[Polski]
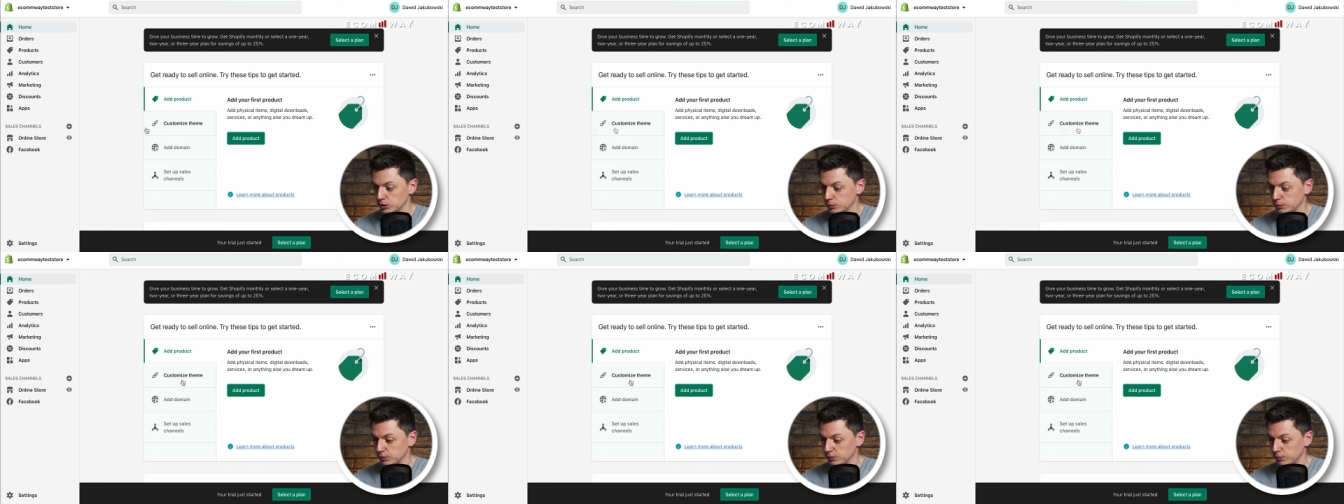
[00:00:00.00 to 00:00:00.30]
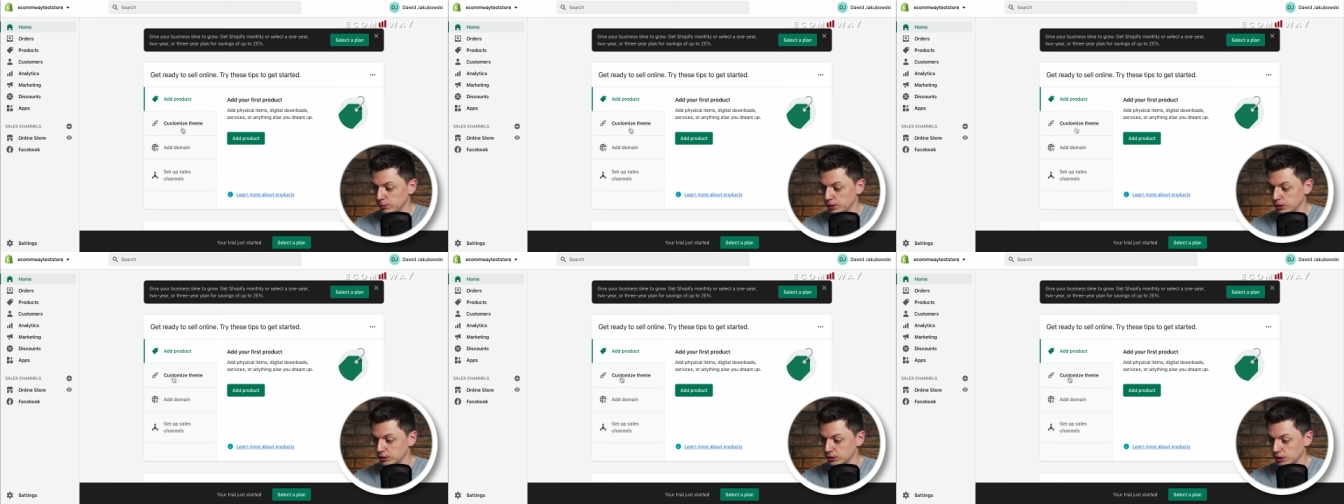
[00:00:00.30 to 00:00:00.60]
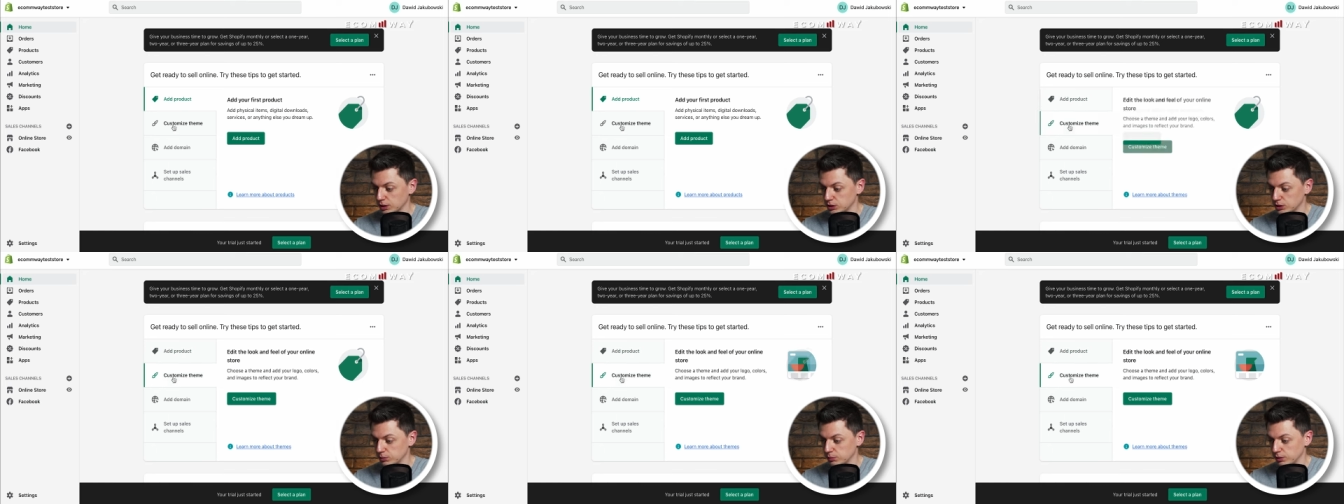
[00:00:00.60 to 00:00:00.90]
sobie wybrać
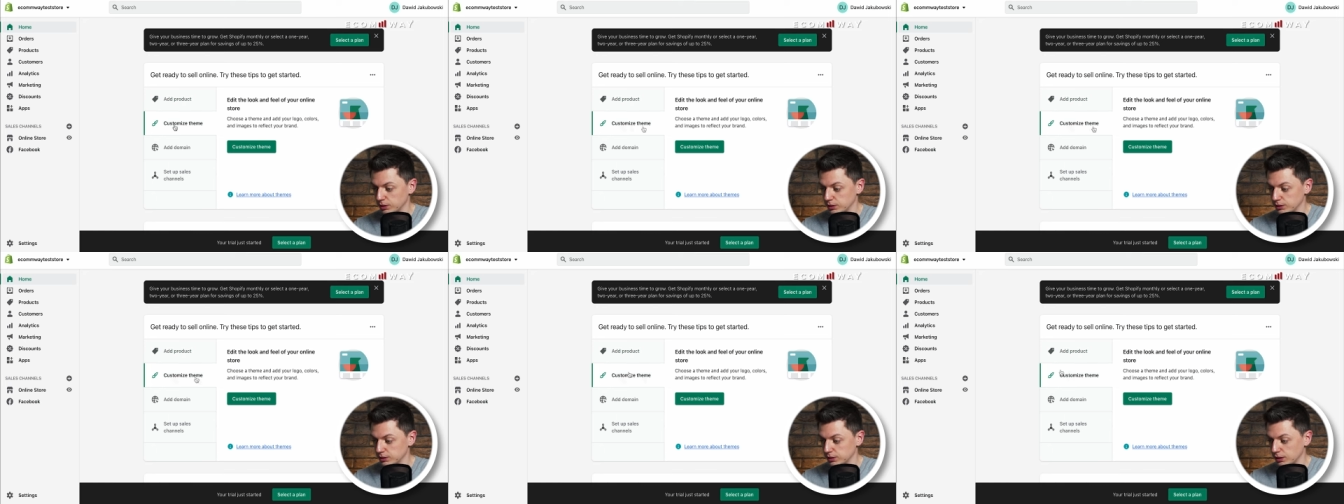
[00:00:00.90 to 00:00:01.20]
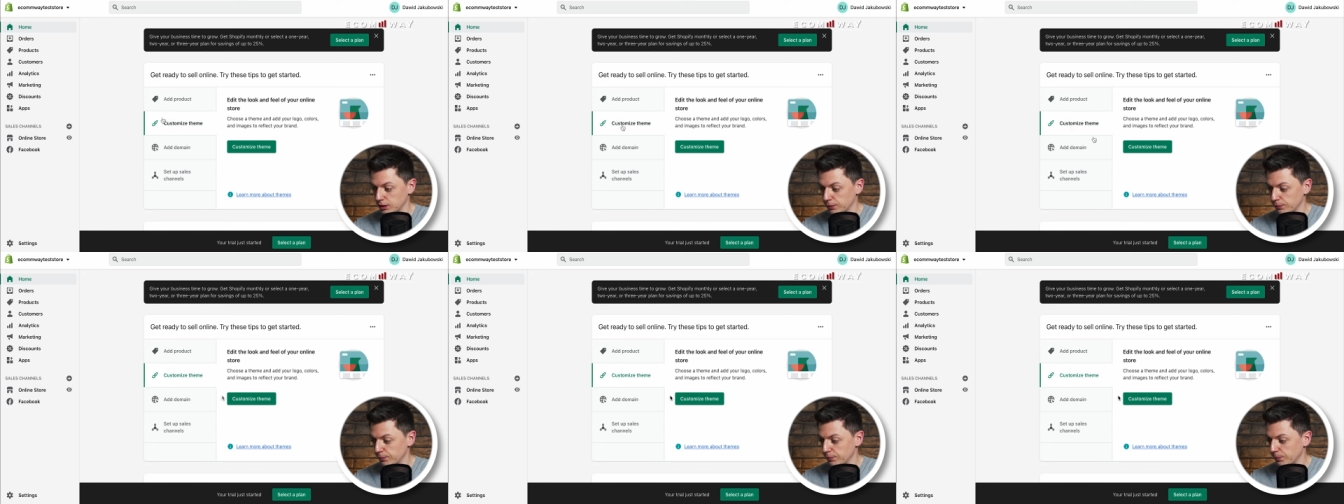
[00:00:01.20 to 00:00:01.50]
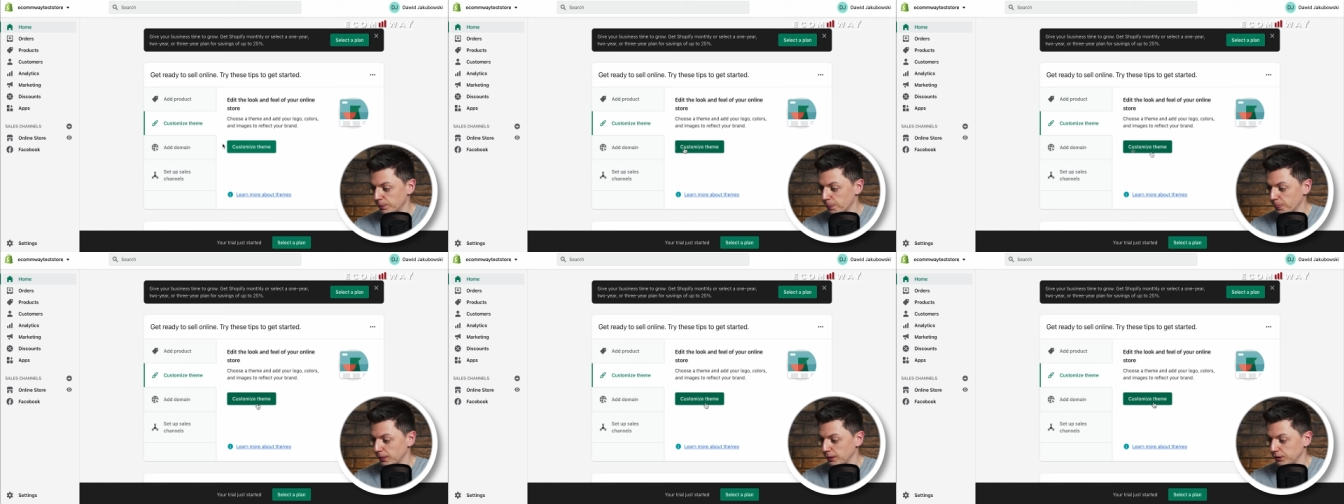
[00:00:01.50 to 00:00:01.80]
Customized Hem
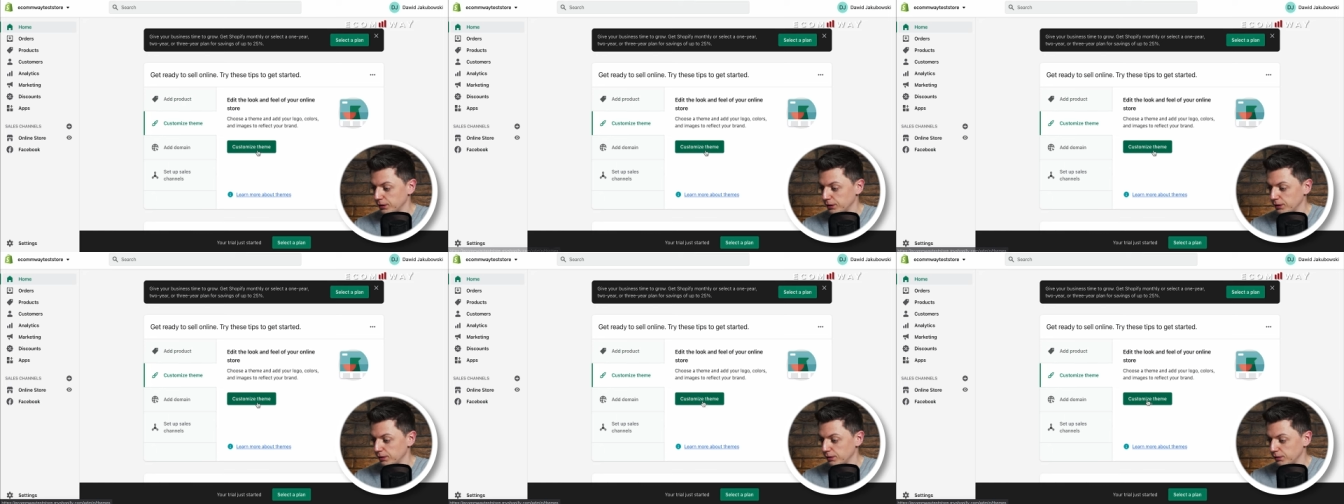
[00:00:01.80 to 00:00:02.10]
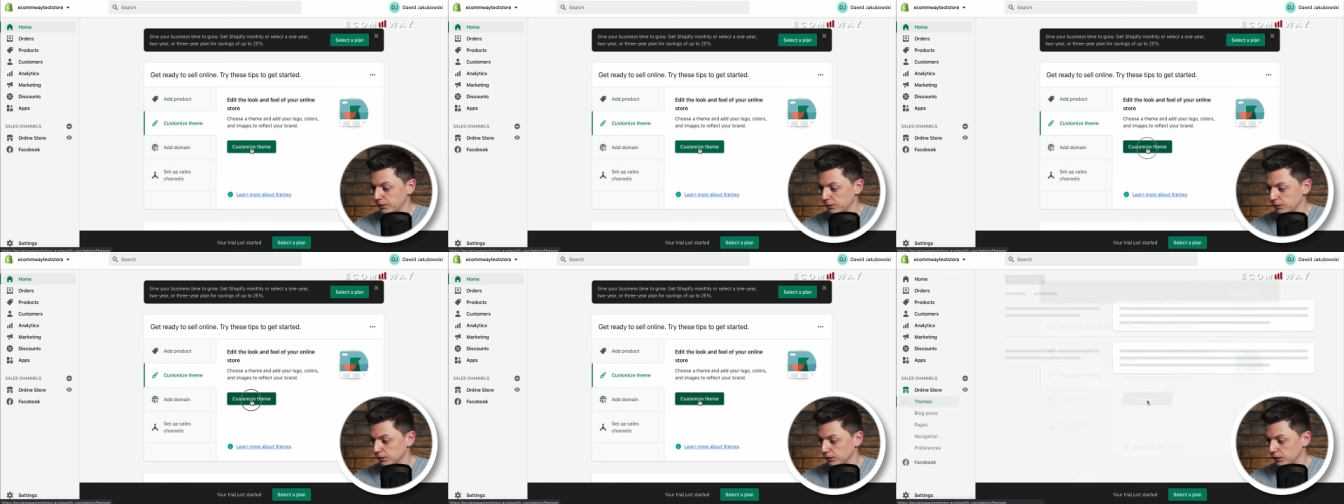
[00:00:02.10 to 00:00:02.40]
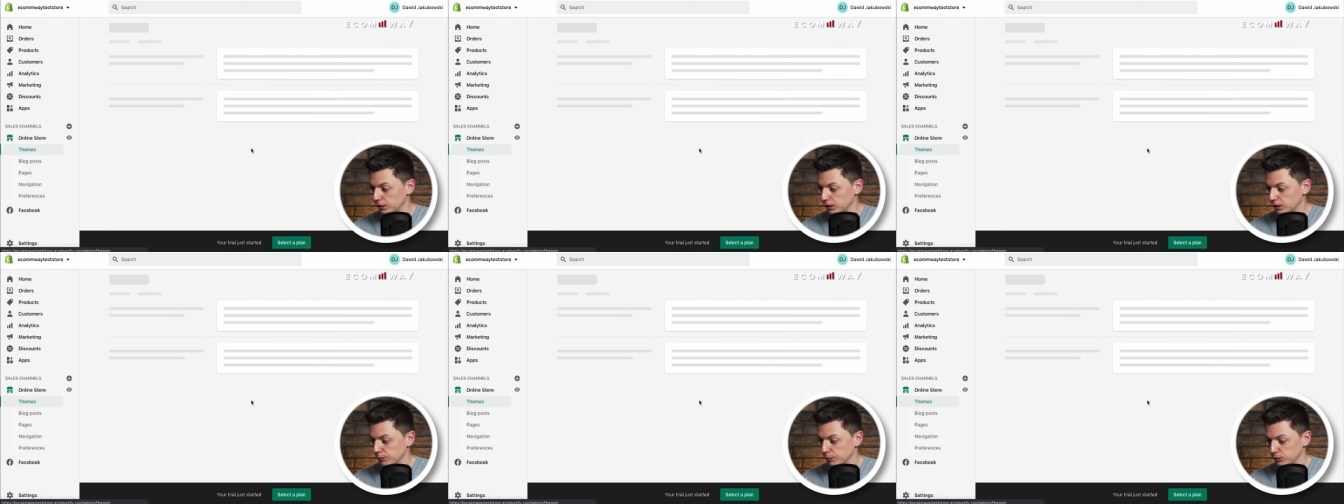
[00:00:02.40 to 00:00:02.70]
i
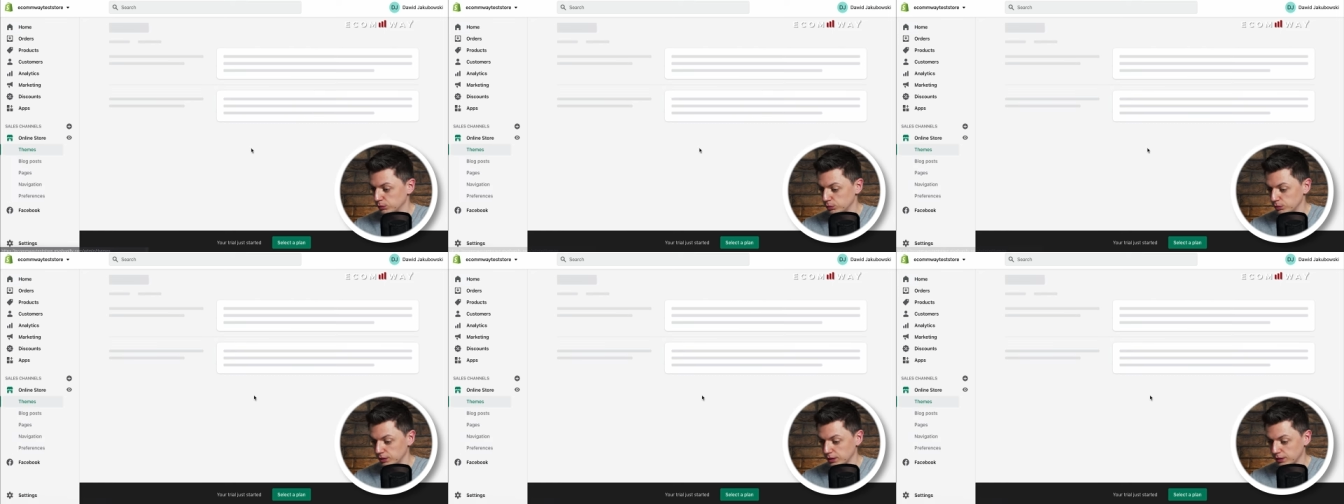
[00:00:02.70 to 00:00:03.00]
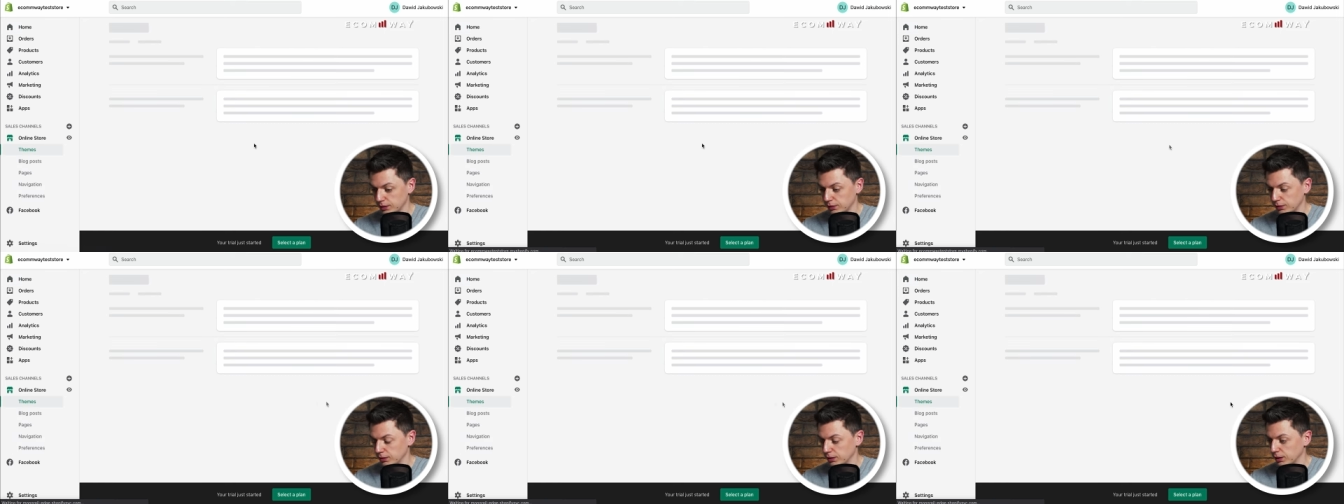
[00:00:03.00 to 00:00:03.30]
klikamy tutaj.